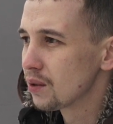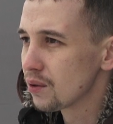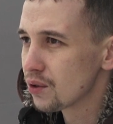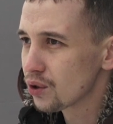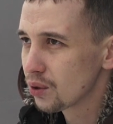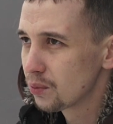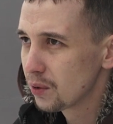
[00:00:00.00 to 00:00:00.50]
То
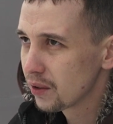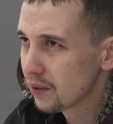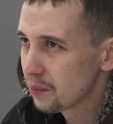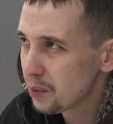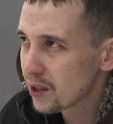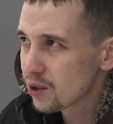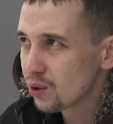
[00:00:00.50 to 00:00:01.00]
есть, что было в
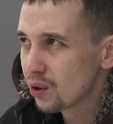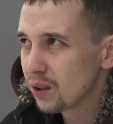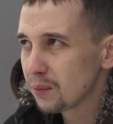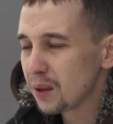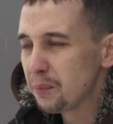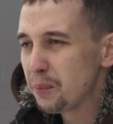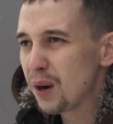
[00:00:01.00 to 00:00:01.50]

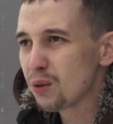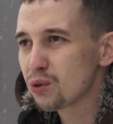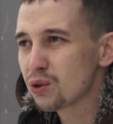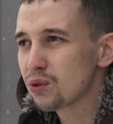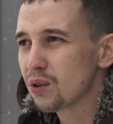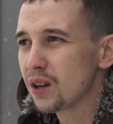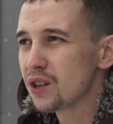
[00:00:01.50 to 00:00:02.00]
апелляционном, там пару
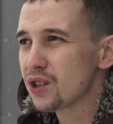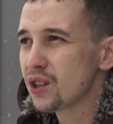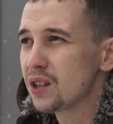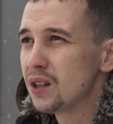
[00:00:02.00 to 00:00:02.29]
строк, конечно,